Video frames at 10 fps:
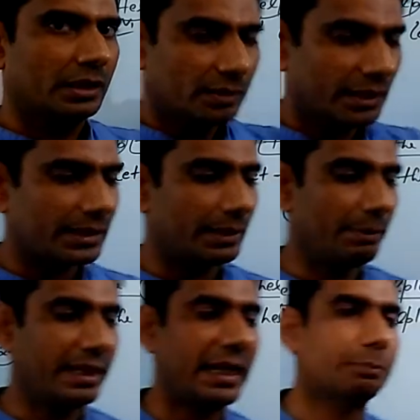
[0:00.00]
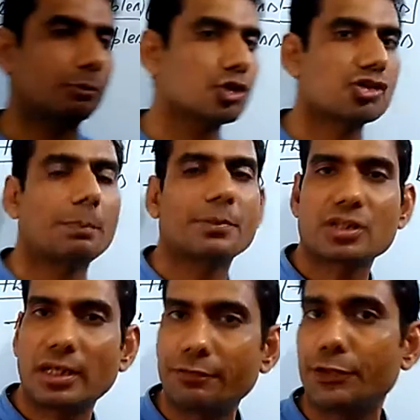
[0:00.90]
देखिए मैंने आपको इसके
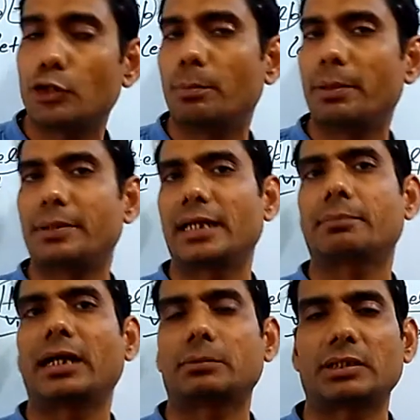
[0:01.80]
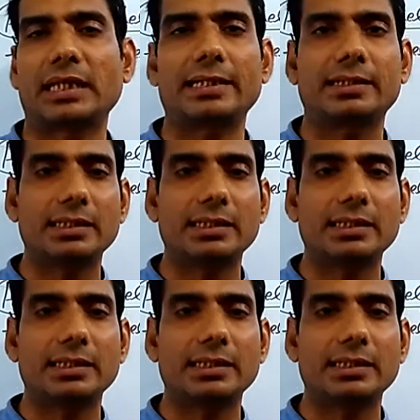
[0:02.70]
पिछले वीडियो में भी एक बात बताई